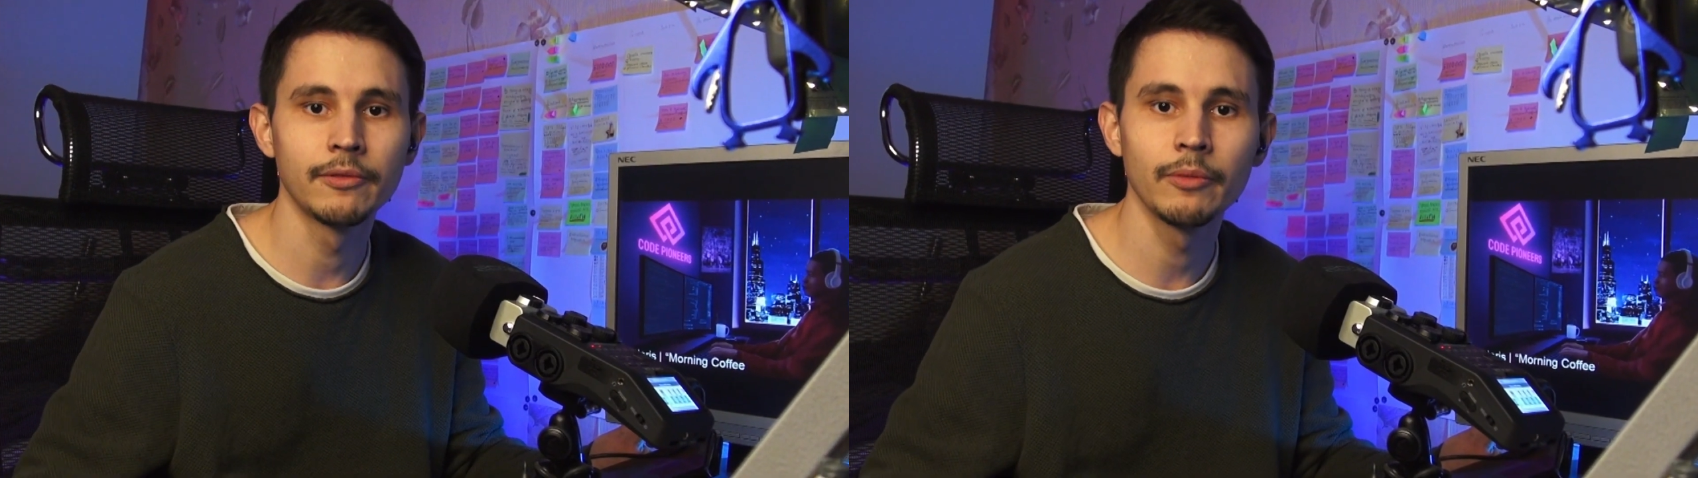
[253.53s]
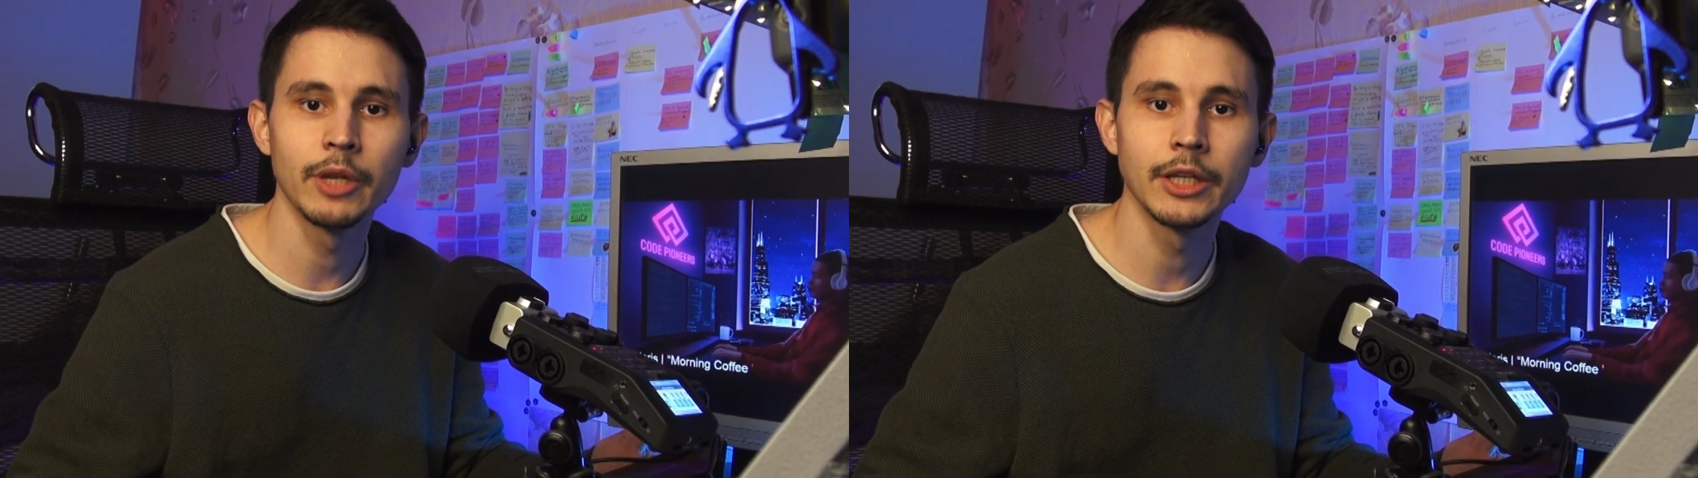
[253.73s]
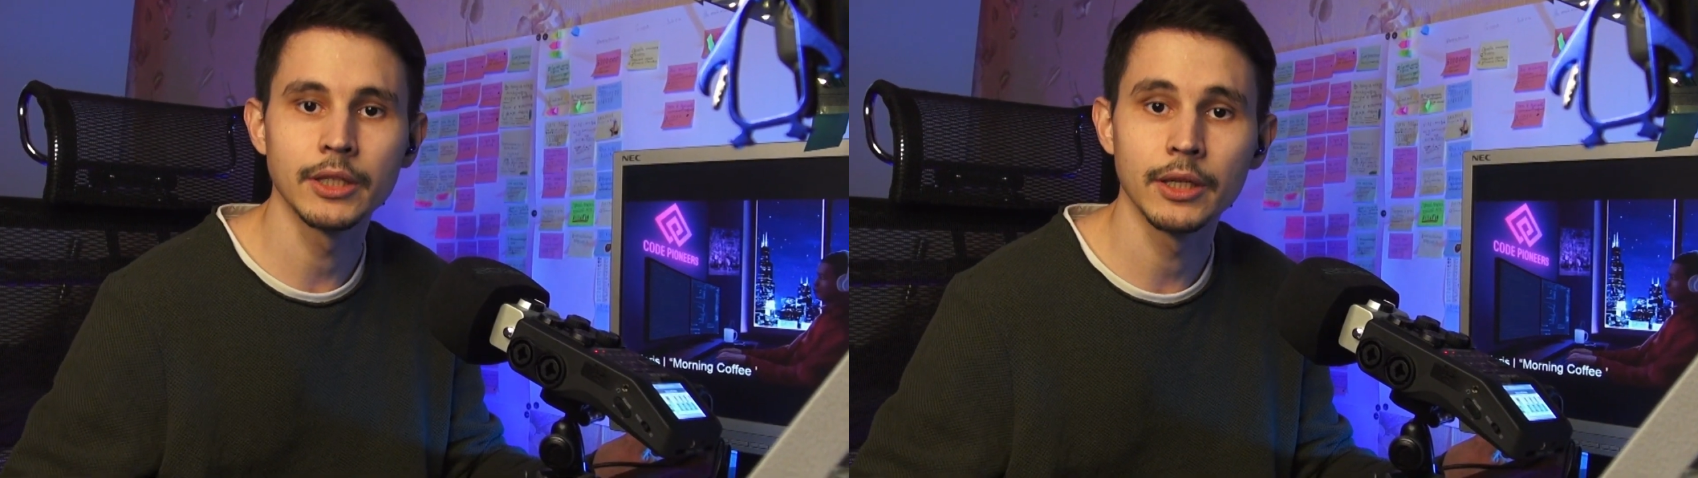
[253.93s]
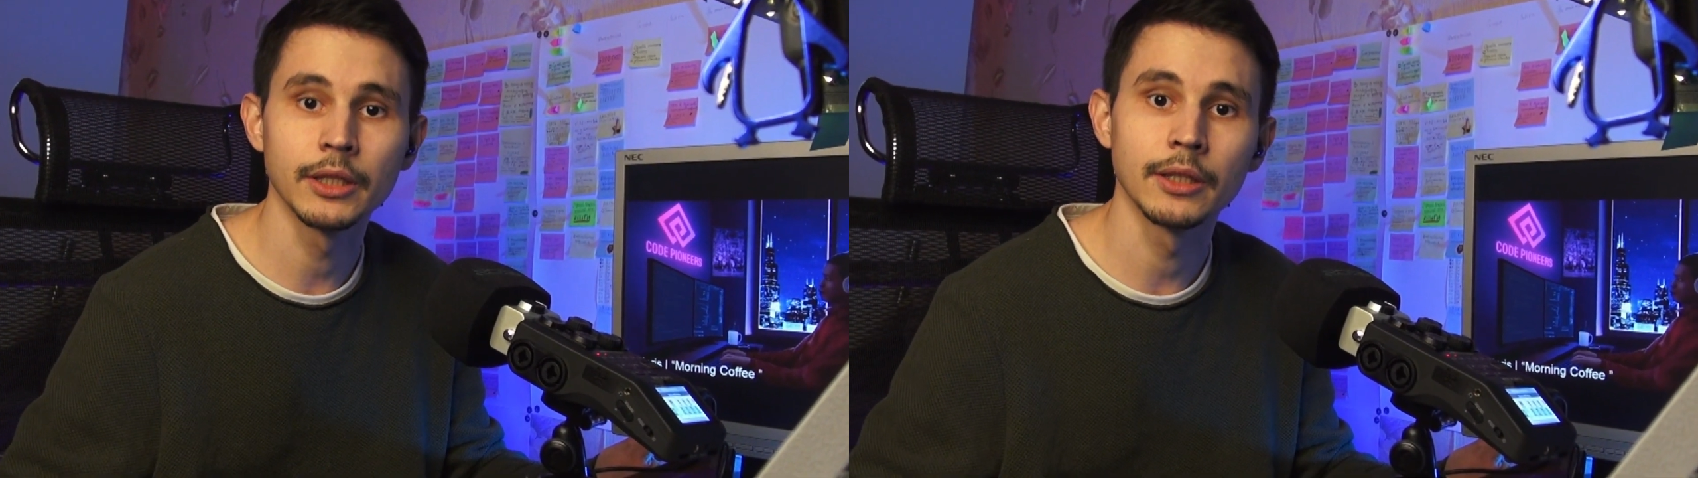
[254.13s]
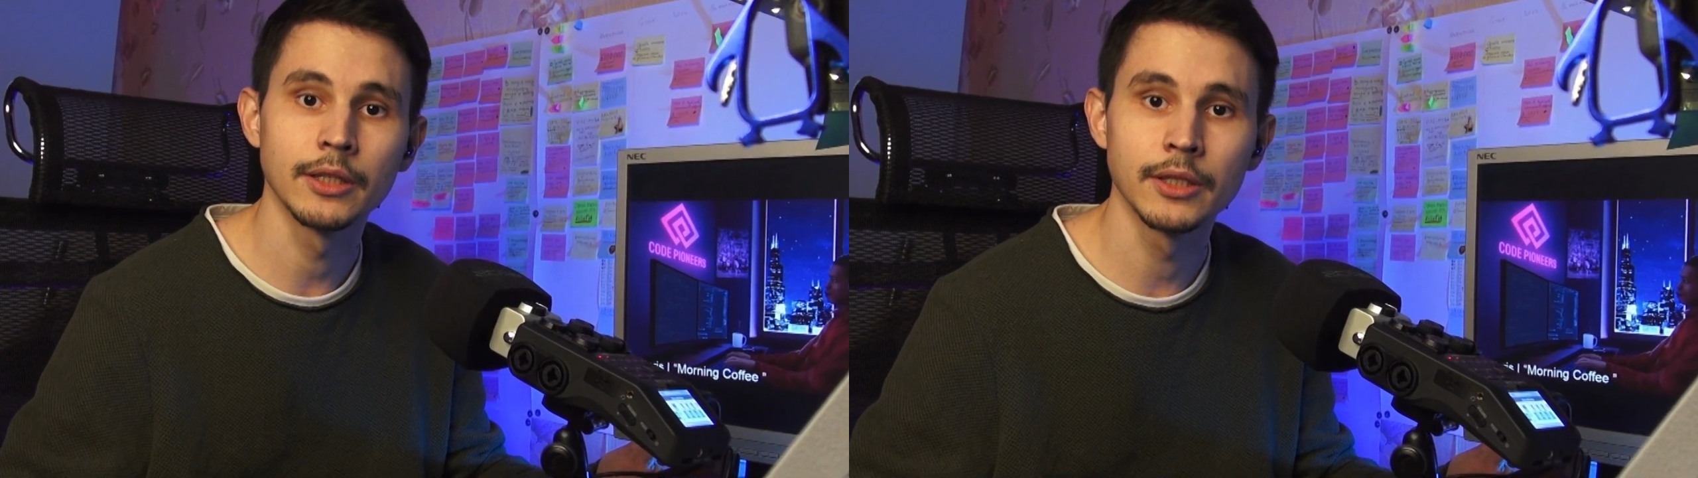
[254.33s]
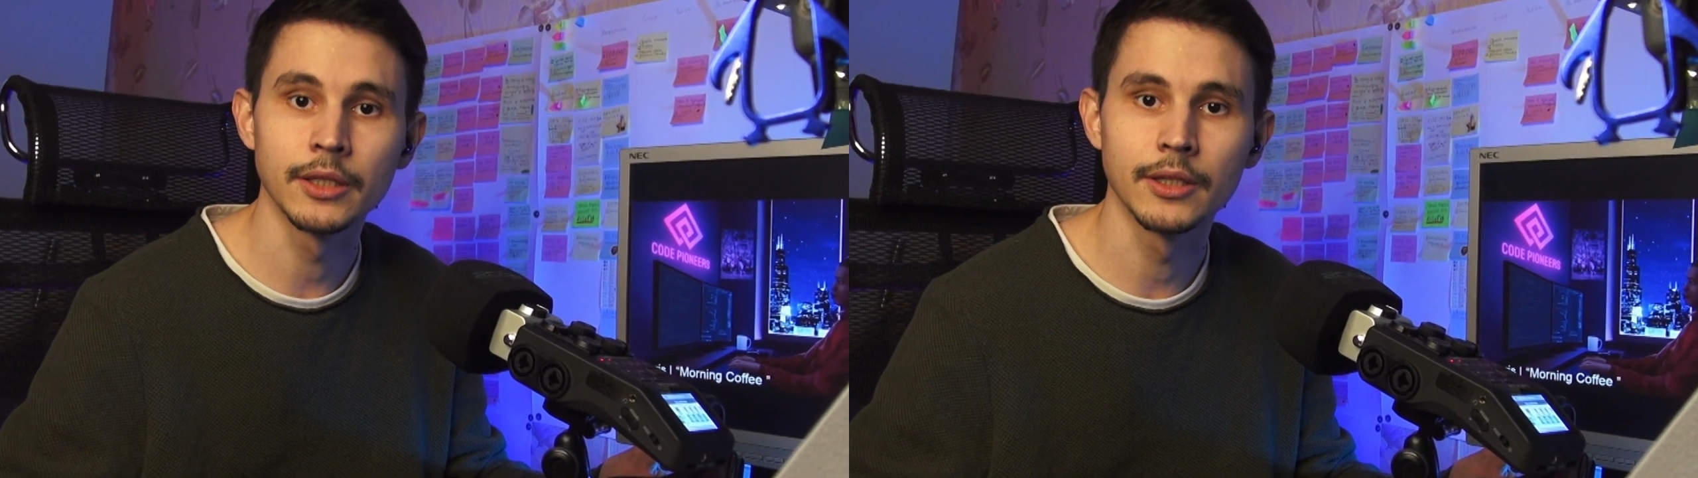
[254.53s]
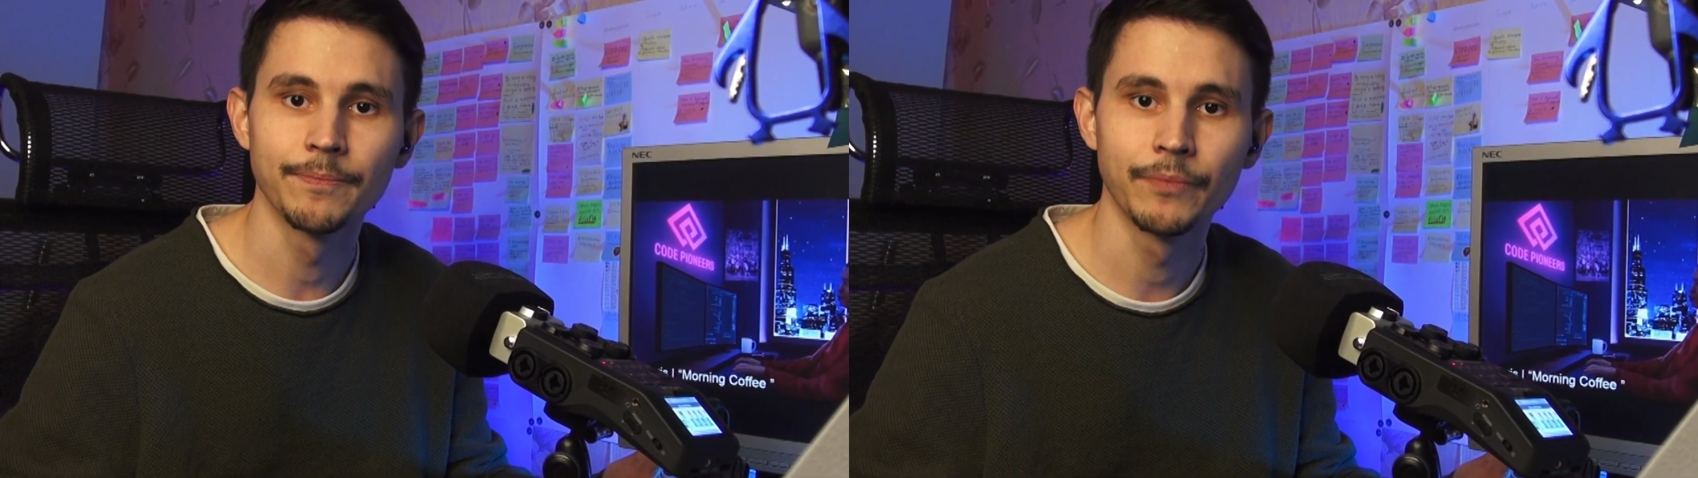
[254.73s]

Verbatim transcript: выберете этот язык.